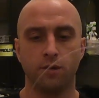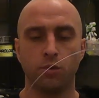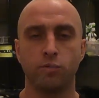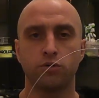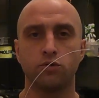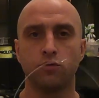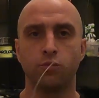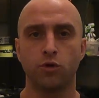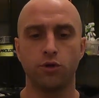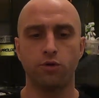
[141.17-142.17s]
I po prostu
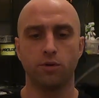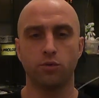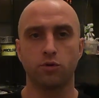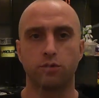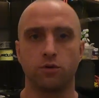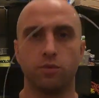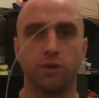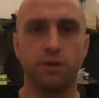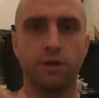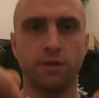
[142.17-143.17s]
uprościłem go
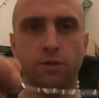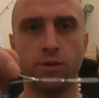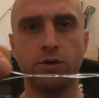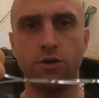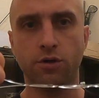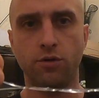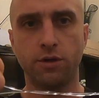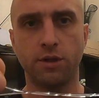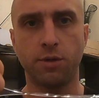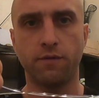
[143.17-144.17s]
sobie. I zaraz zobaczycie, że to
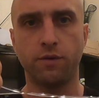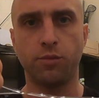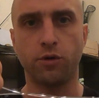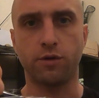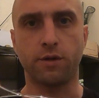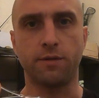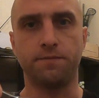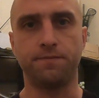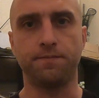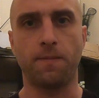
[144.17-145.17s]
jest naprawdę proste.
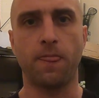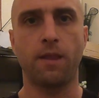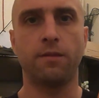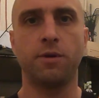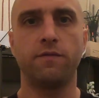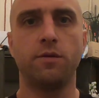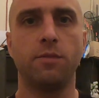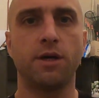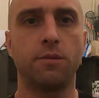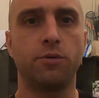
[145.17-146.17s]
Naprawdę
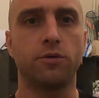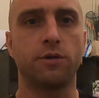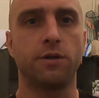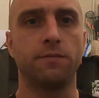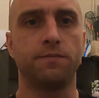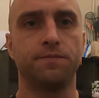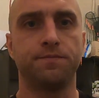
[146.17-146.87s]
mega proste.